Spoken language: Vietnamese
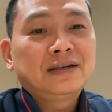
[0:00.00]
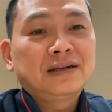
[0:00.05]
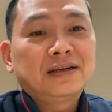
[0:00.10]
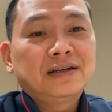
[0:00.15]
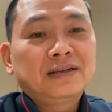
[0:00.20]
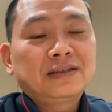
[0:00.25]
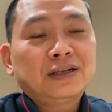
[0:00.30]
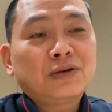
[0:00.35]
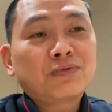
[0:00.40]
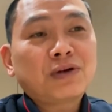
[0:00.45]
uh,
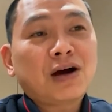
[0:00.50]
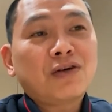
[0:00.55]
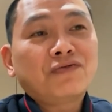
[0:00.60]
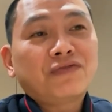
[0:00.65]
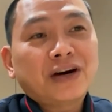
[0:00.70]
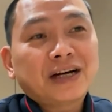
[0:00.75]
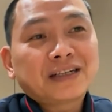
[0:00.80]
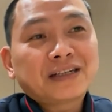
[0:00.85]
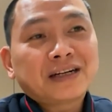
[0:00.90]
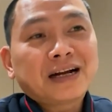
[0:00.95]
trong đạo
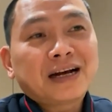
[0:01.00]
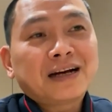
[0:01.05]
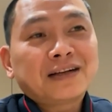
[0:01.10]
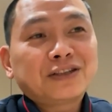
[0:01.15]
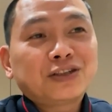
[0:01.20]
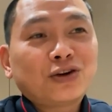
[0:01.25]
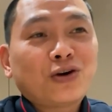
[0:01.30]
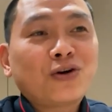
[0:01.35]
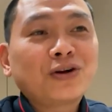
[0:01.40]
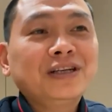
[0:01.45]
phật là
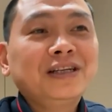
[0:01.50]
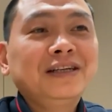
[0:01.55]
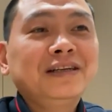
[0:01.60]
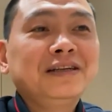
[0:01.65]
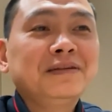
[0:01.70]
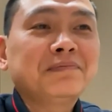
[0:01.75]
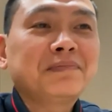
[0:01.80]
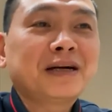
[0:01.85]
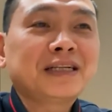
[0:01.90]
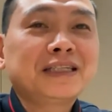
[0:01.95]
cho
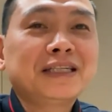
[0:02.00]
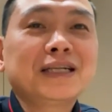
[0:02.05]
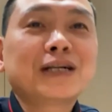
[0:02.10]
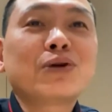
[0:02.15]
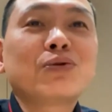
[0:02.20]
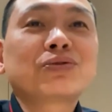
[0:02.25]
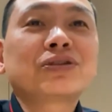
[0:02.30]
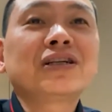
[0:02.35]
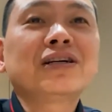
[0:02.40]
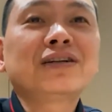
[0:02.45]
đi mà trịnh
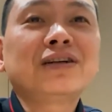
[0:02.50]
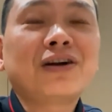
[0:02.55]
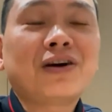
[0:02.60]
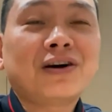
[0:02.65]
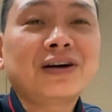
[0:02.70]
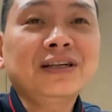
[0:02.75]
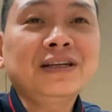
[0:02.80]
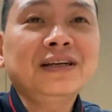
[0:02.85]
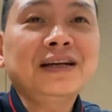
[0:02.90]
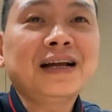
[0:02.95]
công sơn
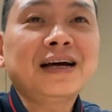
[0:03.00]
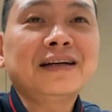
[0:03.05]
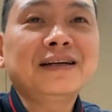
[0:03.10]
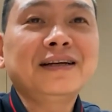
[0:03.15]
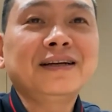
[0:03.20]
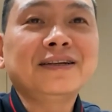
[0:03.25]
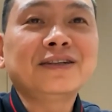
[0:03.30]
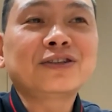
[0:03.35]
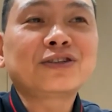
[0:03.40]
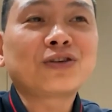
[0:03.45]
nói là
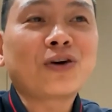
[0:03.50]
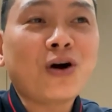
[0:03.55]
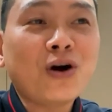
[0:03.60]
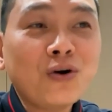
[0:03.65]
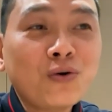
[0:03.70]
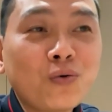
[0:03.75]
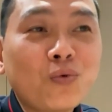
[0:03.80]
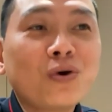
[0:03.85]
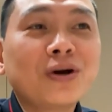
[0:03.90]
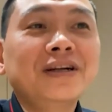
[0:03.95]
để gió
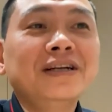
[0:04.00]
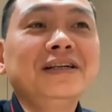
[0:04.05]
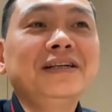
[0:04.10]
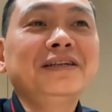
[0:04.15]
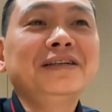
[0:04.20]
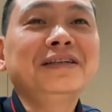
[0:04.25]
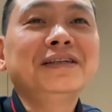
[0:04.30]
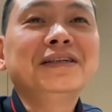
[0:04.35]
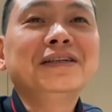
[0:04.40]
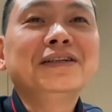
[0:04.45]
cuốn
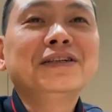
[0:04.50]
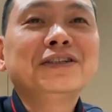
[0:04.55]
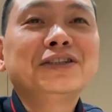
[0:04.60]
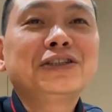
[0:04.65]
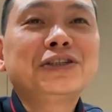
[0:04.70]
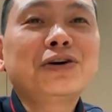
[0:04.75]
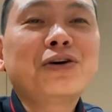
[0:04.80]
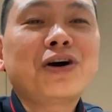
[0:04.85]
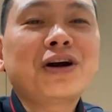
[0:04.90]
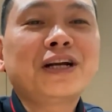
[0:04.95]
đi
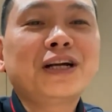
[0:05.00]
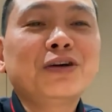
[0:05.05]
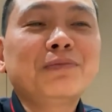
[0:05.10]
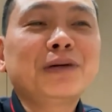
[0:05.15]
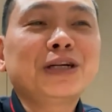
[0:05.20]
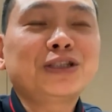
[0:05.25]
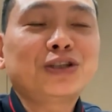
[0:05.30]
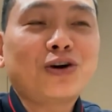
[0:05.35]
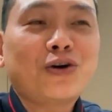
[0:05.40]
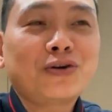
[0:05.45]
chứ còn nếu
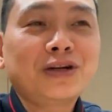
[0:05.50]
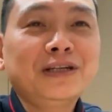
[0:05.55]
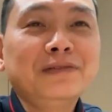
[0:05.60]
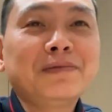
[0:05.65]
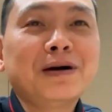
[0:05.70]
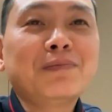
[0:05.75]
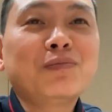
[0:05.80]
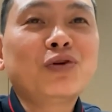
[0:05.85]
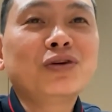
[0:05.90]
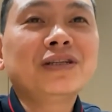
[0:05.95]
mà cho đi
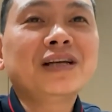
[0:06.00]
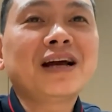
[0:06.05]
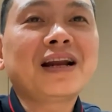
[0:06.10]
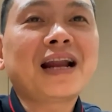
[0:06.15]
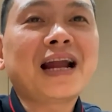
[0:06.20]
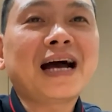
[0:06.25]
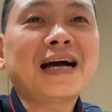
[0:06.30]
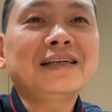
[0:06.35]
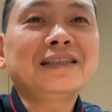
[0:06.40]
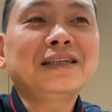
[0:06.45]
mà muốn nhận
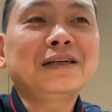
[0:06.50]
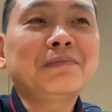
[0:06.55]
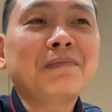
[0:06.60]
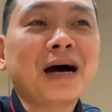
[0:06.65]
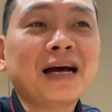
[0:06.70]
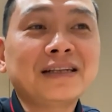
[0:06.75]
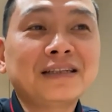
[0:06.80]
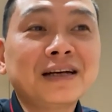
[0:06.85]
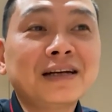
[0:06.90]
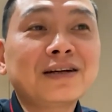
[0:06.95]
lại thì
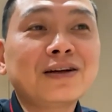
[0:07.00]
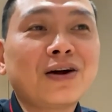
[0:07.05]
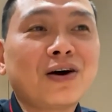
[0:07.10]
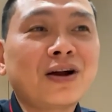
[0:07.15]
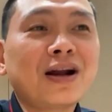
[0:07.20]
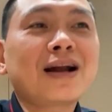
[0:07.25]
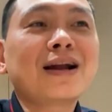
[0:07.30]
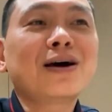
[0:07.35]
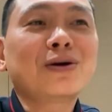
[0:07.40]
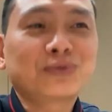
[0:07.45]
bản chất đó
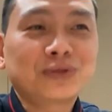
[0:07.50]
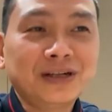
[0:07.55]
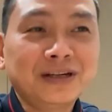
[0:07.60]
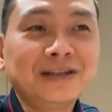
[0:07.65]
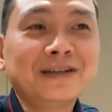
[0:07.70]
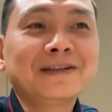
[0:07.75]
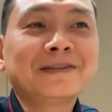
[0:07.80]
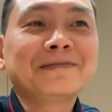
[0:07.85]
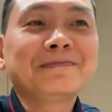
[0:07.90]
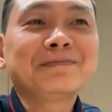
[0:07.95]
là đầu
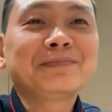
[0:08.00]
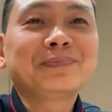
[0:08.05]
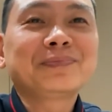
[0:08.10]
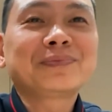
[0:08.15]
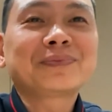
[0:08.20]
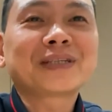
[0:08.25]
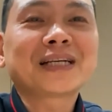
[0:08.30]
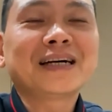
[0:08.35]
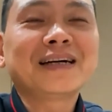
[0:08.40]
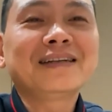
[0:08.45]
tư
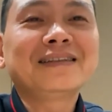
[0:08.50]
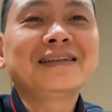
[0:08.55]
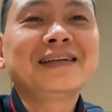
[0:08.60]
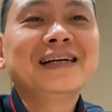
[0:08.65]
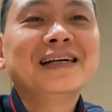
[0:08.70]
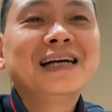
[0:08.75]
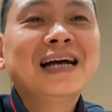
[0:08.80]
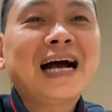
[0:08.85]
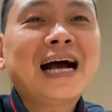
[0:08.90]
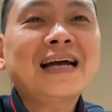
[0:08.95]
đấy
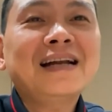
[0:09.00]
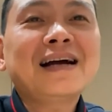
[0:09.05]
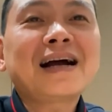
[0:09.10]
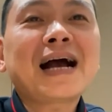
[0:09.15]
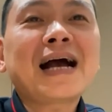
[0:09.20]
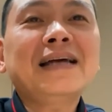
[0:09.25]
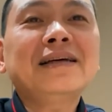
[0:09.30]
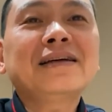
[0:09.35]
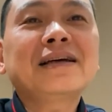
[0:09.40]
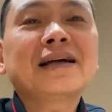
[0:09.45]
hay là
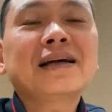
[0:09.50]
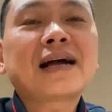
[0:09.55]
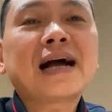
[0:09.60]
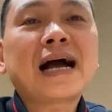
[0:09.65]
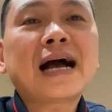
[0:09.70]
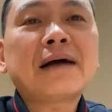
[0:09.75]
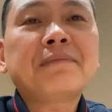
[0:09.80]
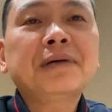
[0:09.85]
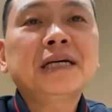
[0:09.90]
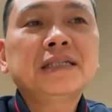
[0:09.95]
ngay kể
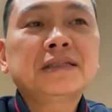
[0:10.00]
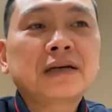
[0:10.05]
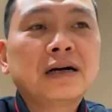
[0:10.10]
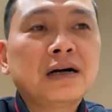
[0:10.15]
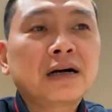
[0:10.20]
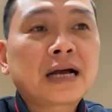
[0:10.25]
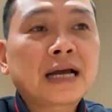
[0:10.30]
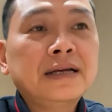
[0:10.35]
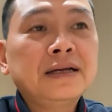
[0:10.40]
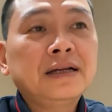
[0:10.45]
cả bây
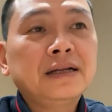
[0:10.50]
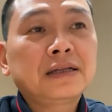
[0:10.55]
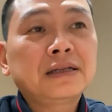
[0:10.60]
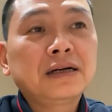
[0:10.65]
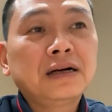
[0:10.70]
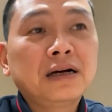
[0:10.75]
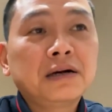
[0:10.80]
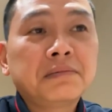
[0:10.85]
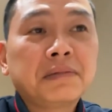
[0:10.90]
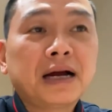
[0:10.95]
giờ cái hiện
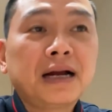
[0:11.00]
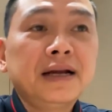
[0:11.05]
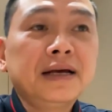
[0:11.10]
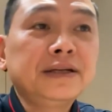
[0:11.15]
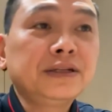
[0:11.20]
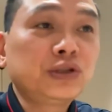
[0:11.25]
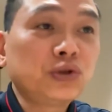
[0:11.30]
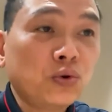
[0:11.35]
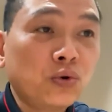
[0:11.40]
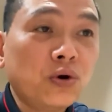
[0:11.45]
tượng mà
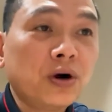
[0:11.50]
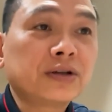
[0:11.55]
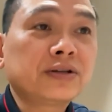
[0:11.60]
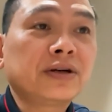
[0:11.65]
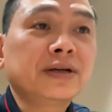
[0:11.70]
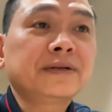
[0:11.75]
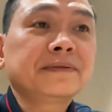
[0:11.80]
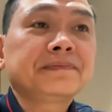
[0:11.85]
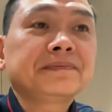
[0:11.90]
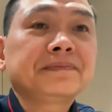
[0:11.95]
lên chùa thôi